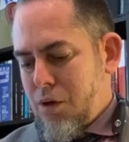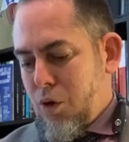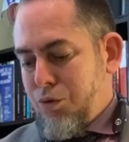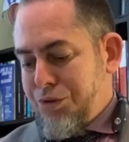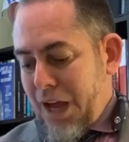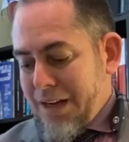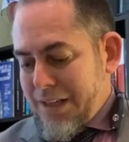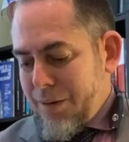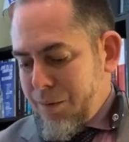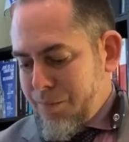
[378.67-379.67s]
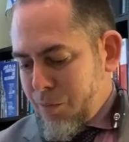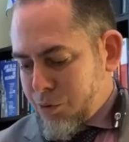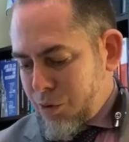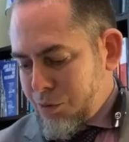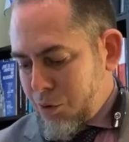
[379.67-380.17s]
Con tal que
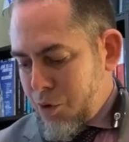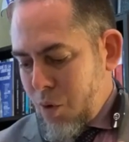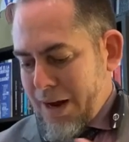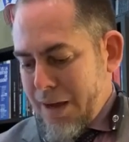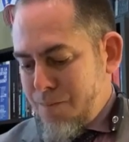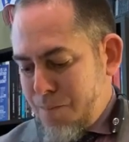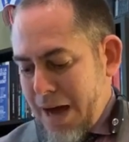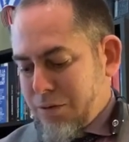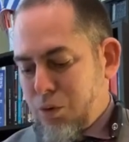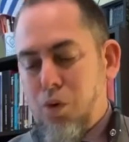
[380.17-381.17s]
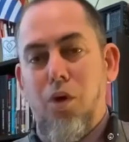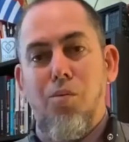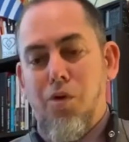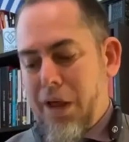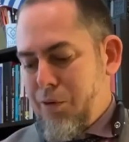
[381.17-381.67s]
vosotros no hagáis pacto con
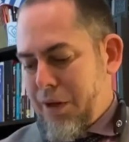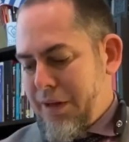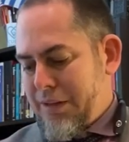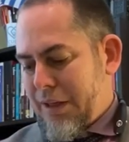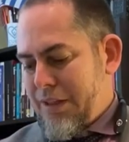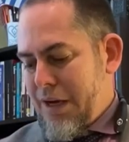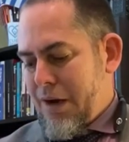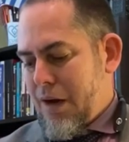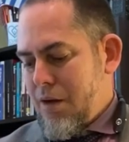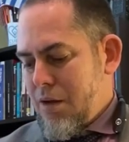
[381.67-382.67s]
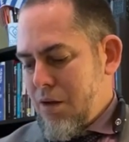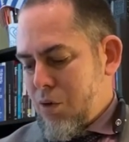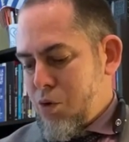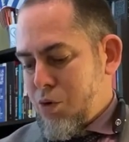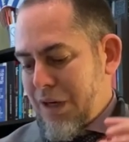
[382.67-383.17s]
los moradores de esta tierra,
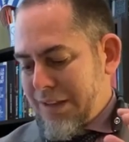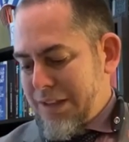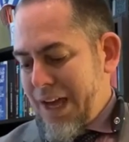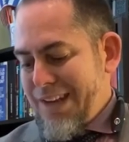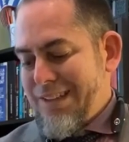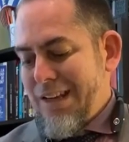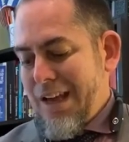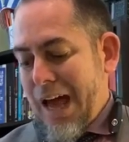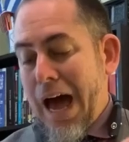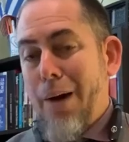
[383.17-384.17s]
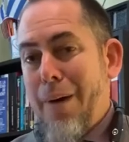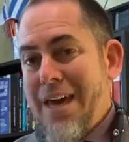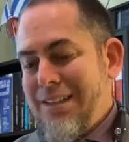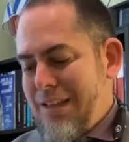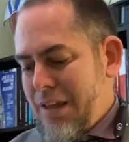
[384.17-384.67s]
cuyos altares
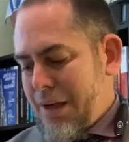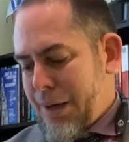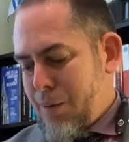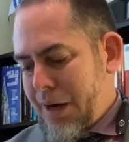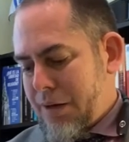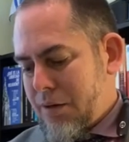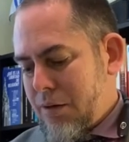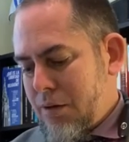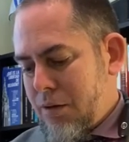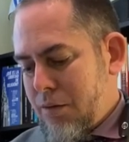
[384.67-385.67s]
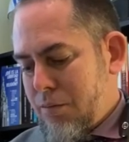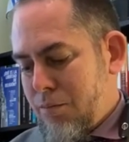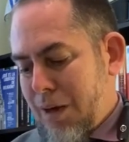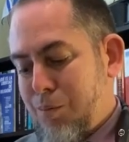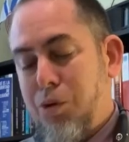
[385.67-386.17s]
habéis de derribar,
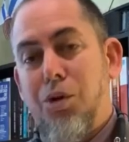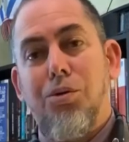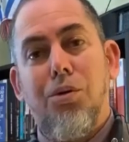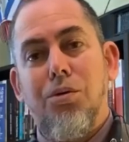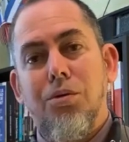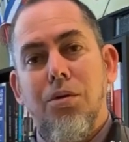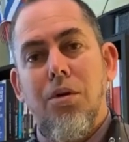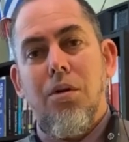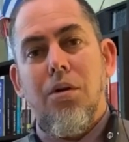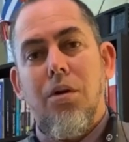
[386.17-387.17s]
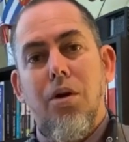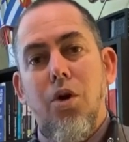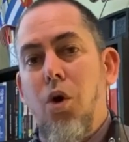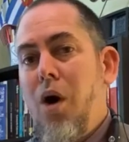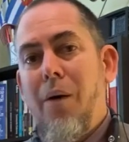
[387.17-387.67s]
mas vosotros
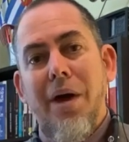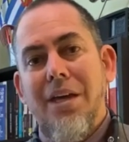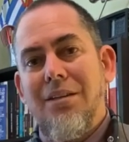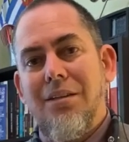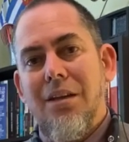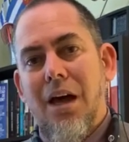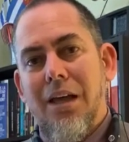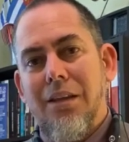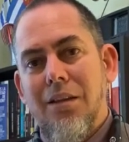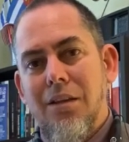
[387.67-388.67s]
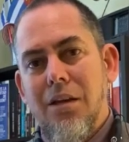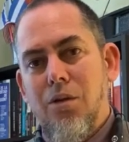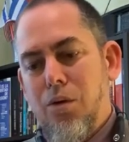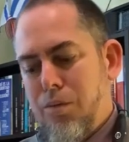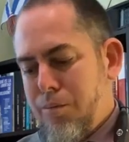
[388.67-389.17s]
no habéis
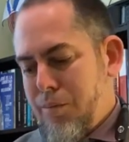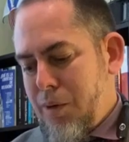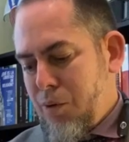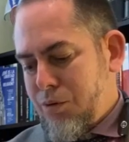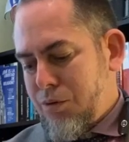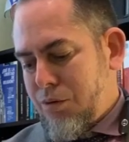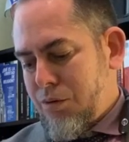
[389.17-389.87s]
atendido mi voz.